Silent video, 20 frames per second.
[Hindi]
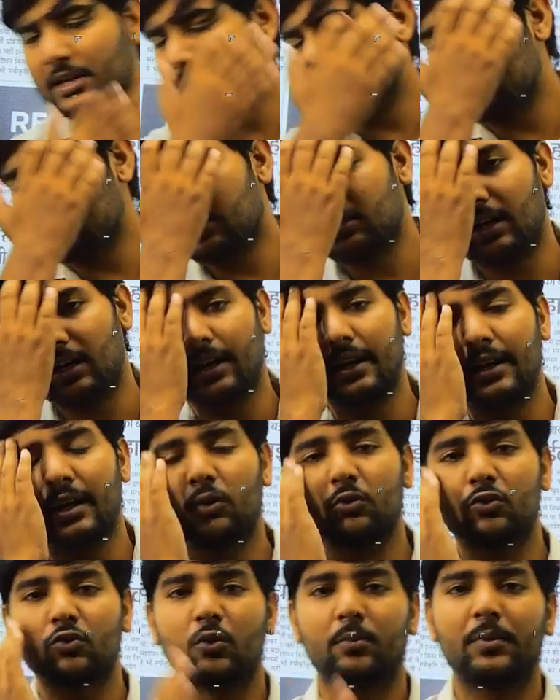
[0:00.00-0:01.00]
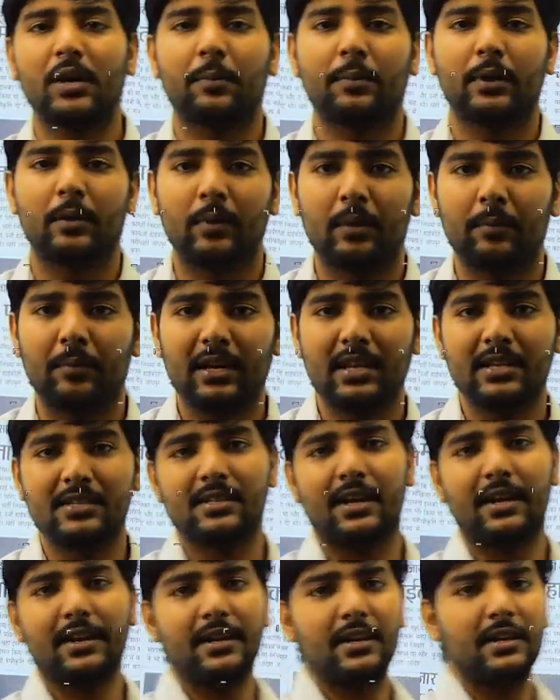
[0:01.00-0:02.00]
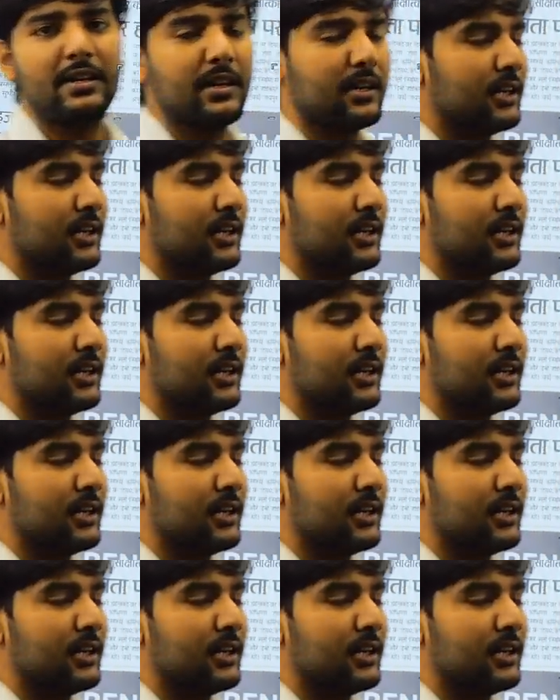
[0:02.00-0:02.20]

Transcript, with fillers: सारे डाउट जो भी आपके मन में है सारे क्लियर कर